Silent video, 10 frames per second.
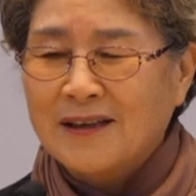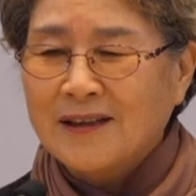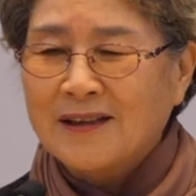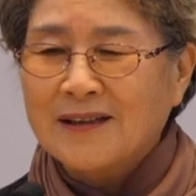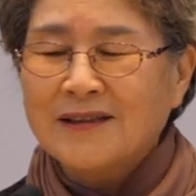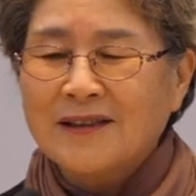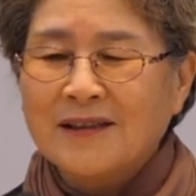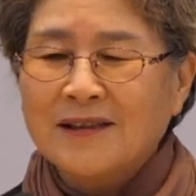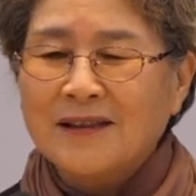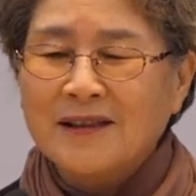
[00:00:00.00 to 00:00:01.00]
그러니까
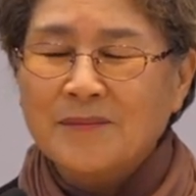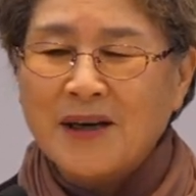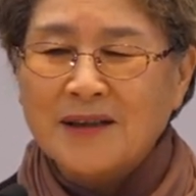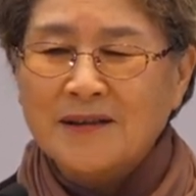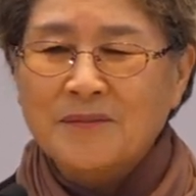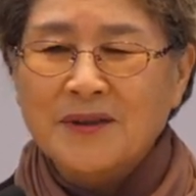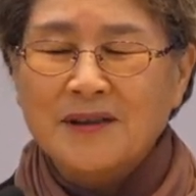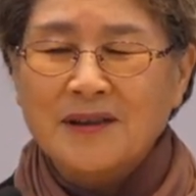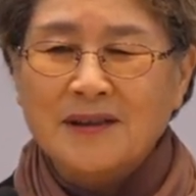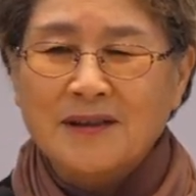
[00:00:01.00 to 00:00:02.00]
어쨌든 더 밝은
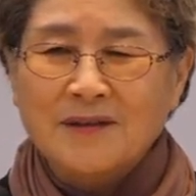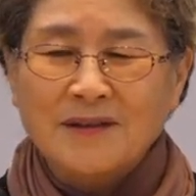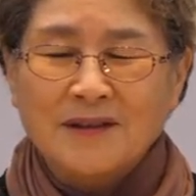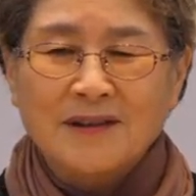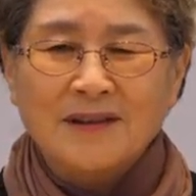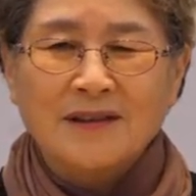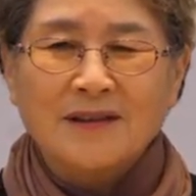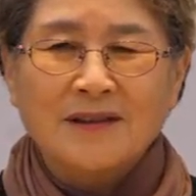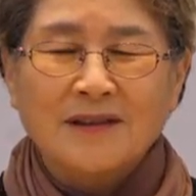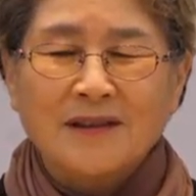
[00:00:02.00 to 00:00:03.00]
빛으로
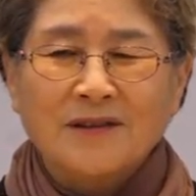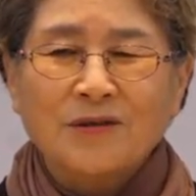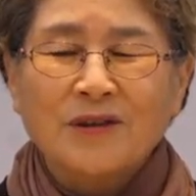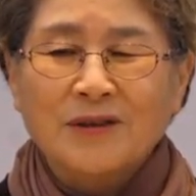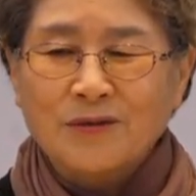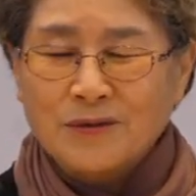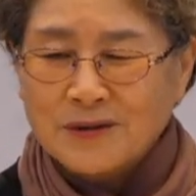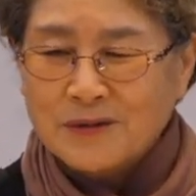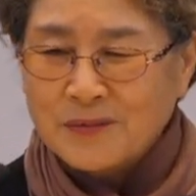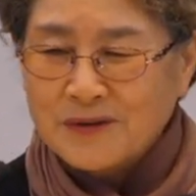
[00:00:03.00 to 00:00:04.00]
그들을 도와주고
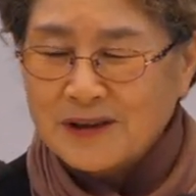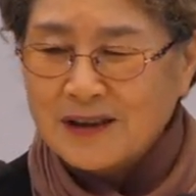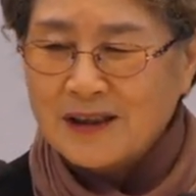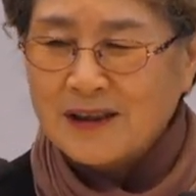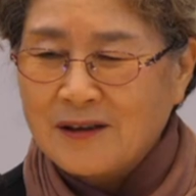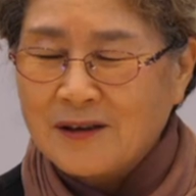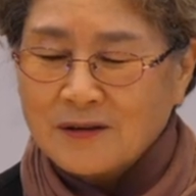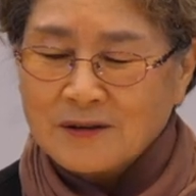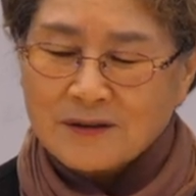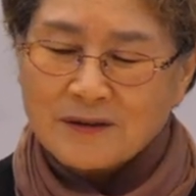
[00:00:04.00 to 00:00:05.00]
싶으니까.
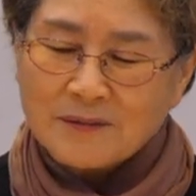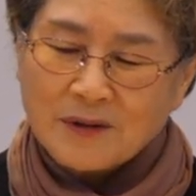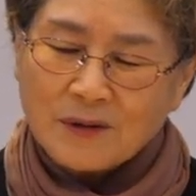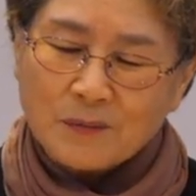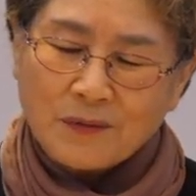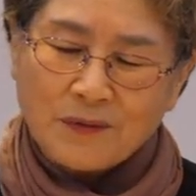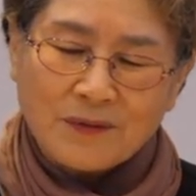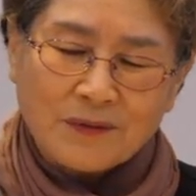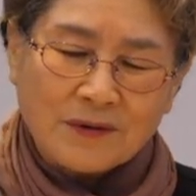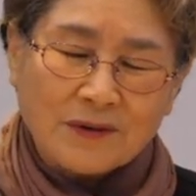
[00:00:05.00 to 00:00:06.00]
그죠?
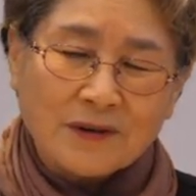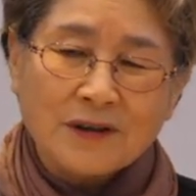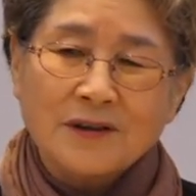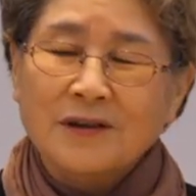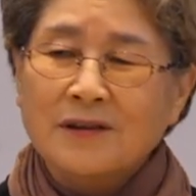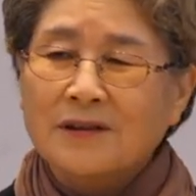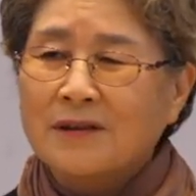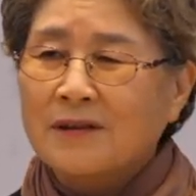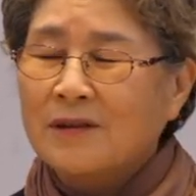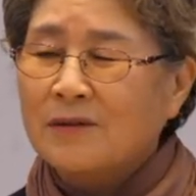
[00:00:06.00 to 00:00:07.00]
복을 끼치는
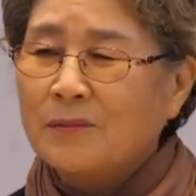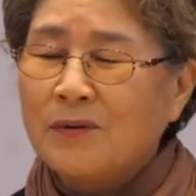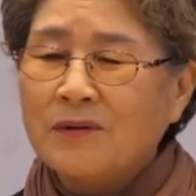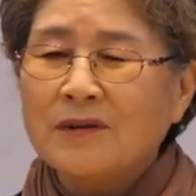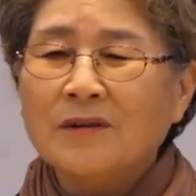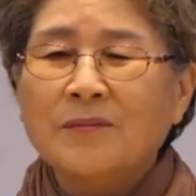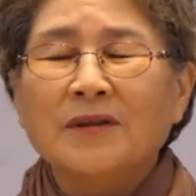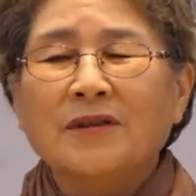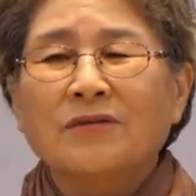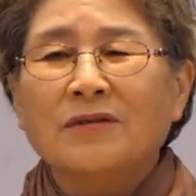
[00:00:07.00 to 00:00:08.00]
거예요. 복을
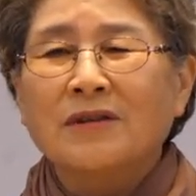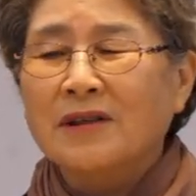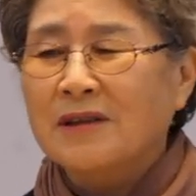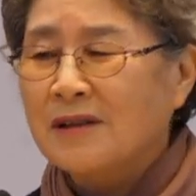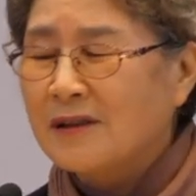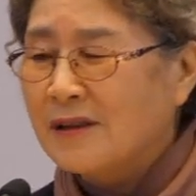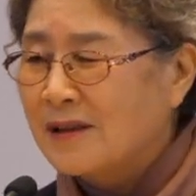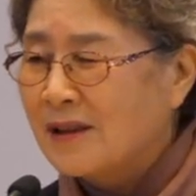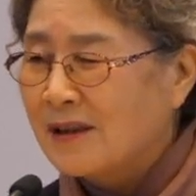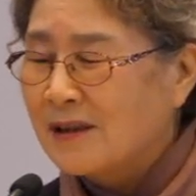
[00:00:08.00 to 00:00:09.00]
빌어주는 게 그런
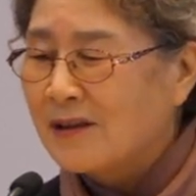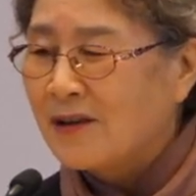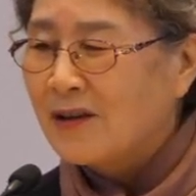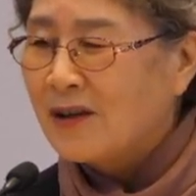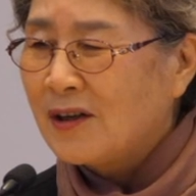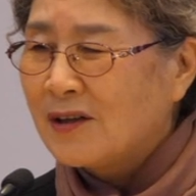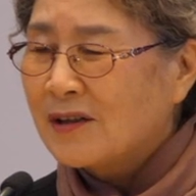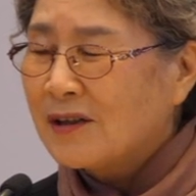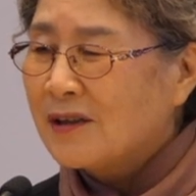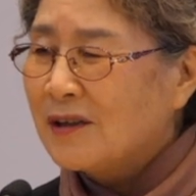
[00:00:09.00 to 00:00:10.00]
것이에요.
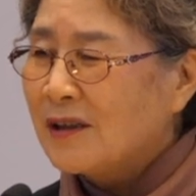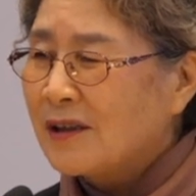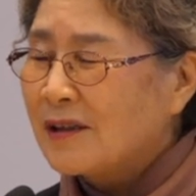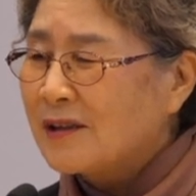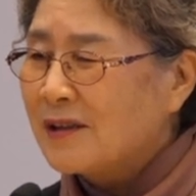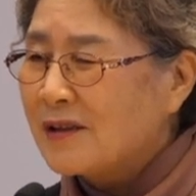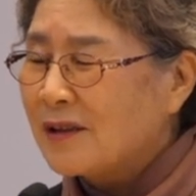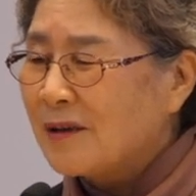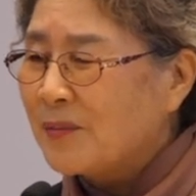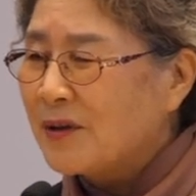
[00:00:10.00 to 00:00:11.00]
그들에게
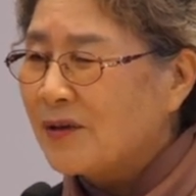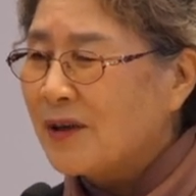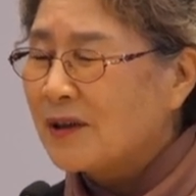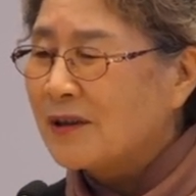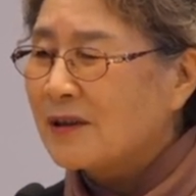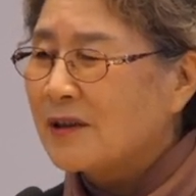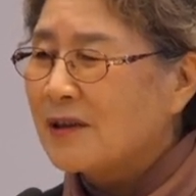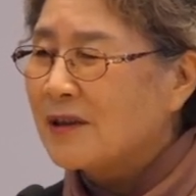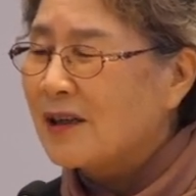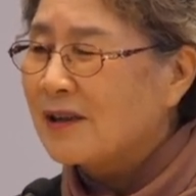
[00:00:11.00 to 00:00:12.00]
진짜 필요한
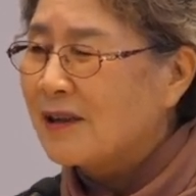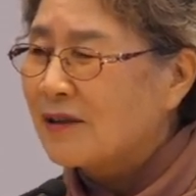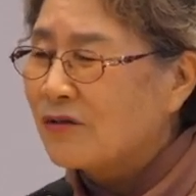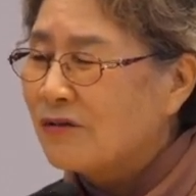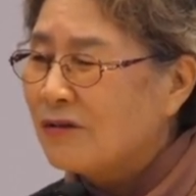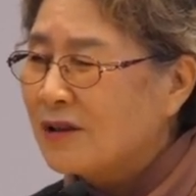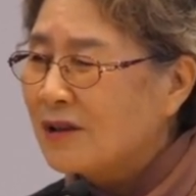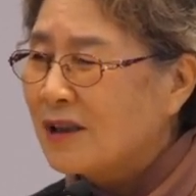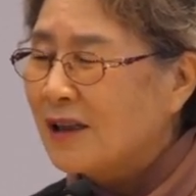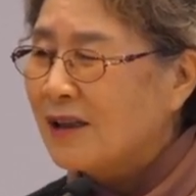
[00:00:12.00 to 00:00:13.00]
것을 갖다 주는
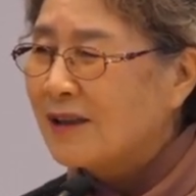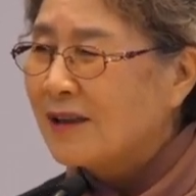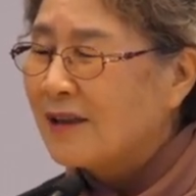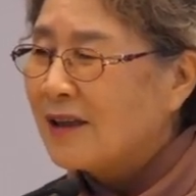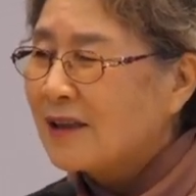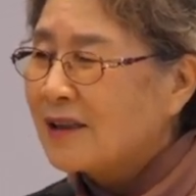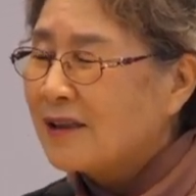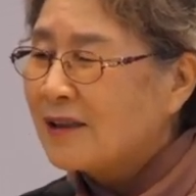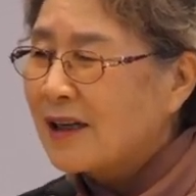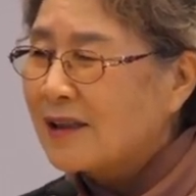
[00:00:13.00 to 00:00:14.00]
게
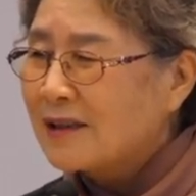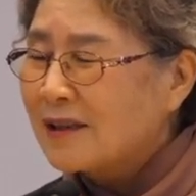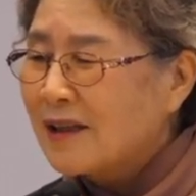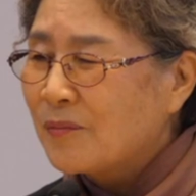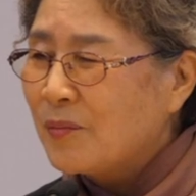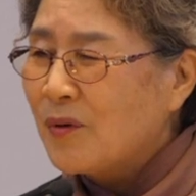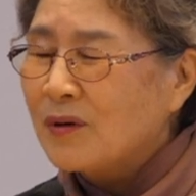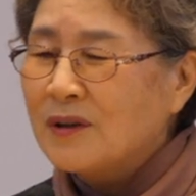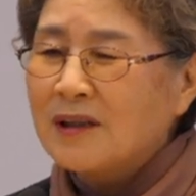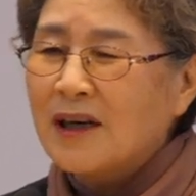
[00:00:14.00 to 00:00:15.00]
그 가정에
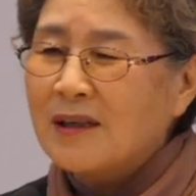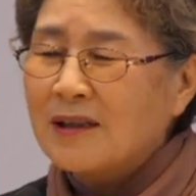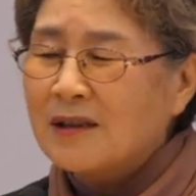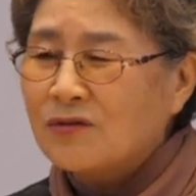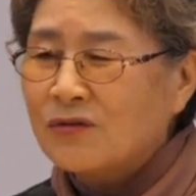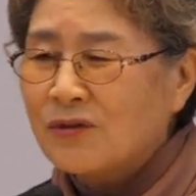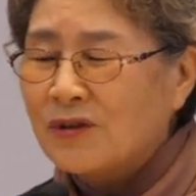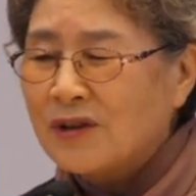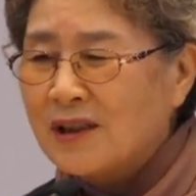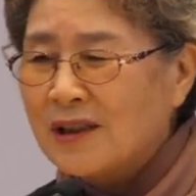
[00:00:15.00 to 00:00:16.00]
복을 달 주고
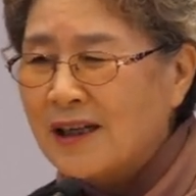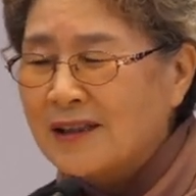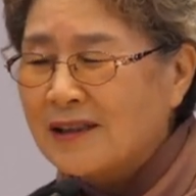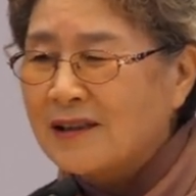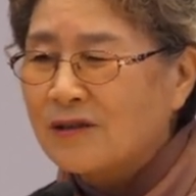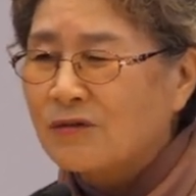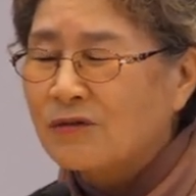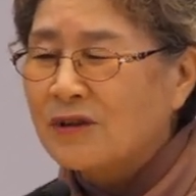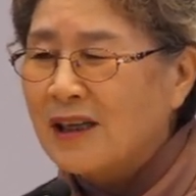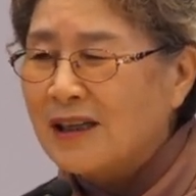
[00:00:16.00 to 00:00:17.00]
이 가정을
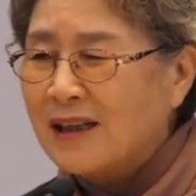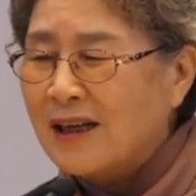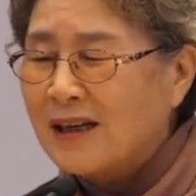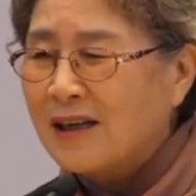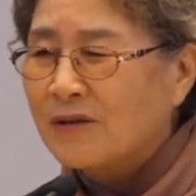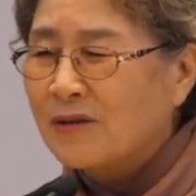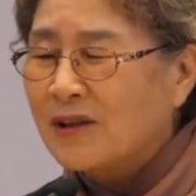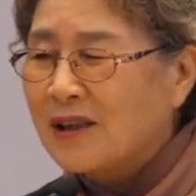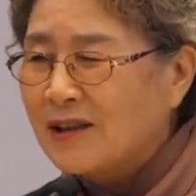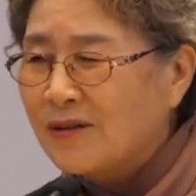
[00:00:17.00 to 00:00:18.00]
구원해 달라고
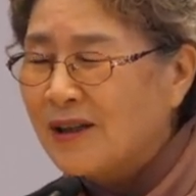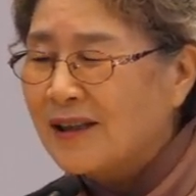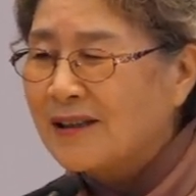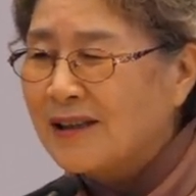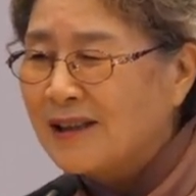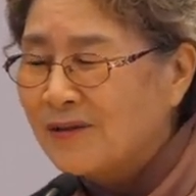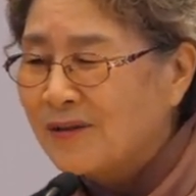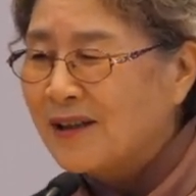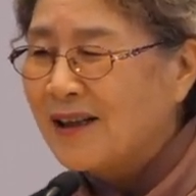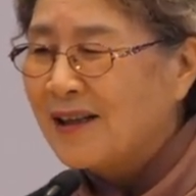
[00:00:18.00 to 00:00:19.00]
기도하는
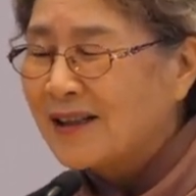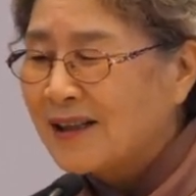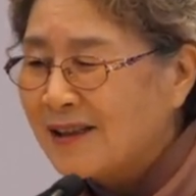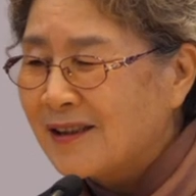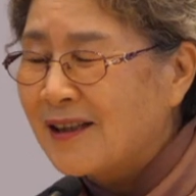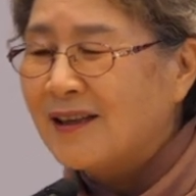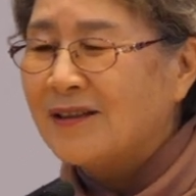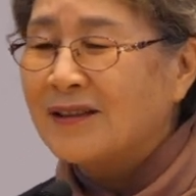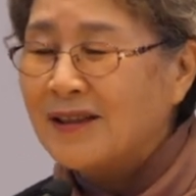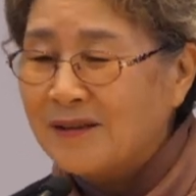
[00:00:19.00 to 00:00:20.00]
기도가 그렇게
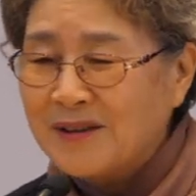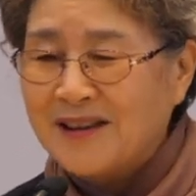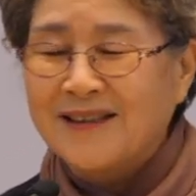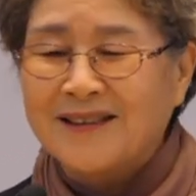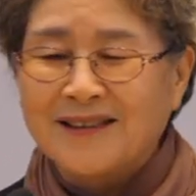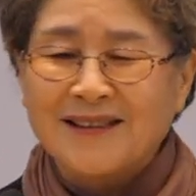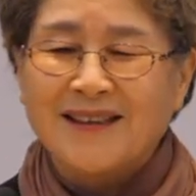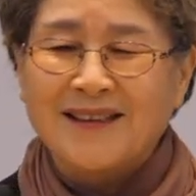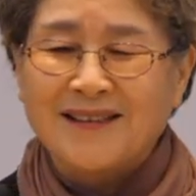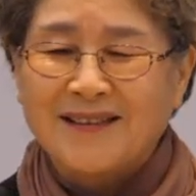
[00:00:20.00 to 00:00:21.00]
응답이 되는
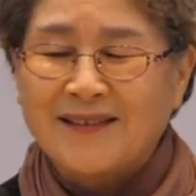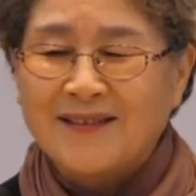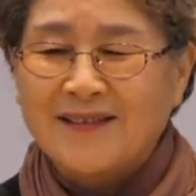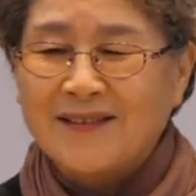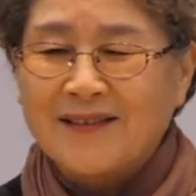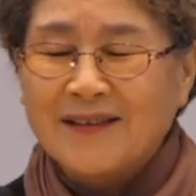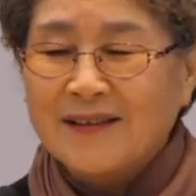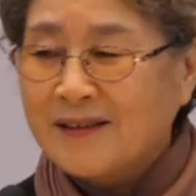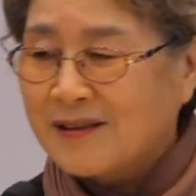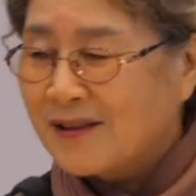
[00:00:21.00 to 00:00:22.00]
것이에요.
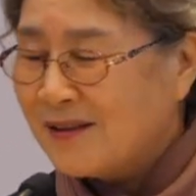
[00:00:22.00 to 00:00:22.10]
그렇죠?